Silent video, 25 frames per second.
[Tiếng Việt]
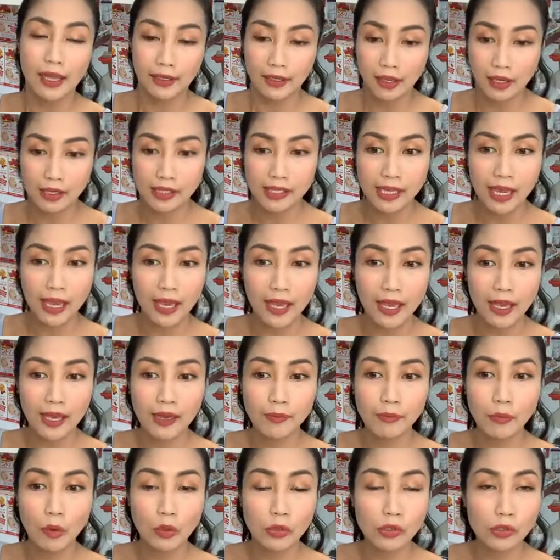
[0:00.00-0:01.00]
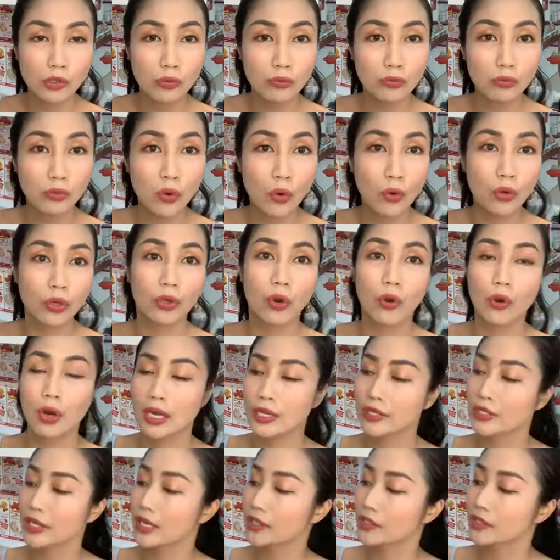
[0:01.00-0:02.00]
Nó sẽ bổ sung nguồn
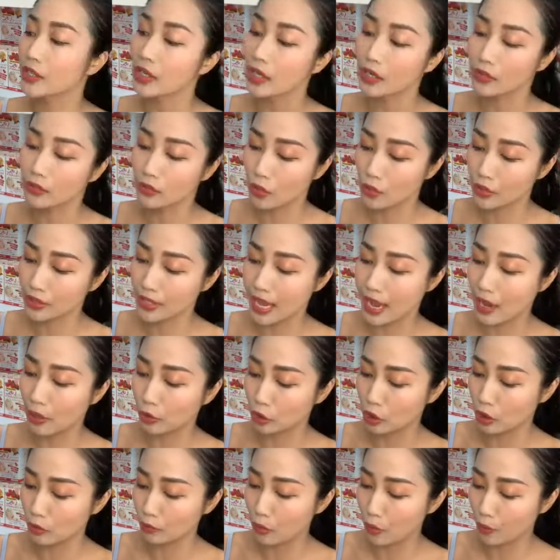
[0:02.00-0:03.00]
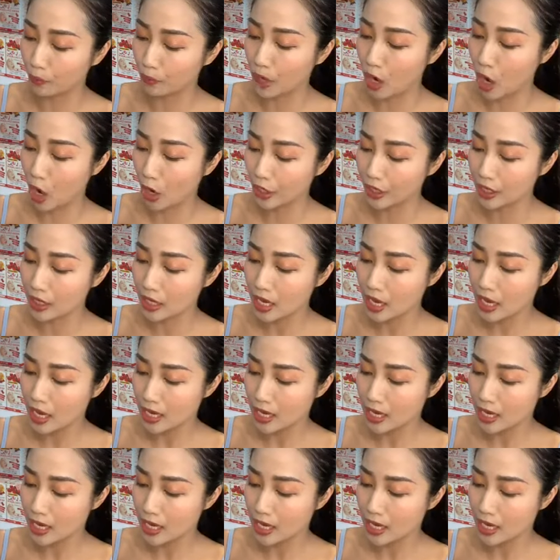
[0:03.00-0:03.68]
collagen rất là dồi dào trong một gói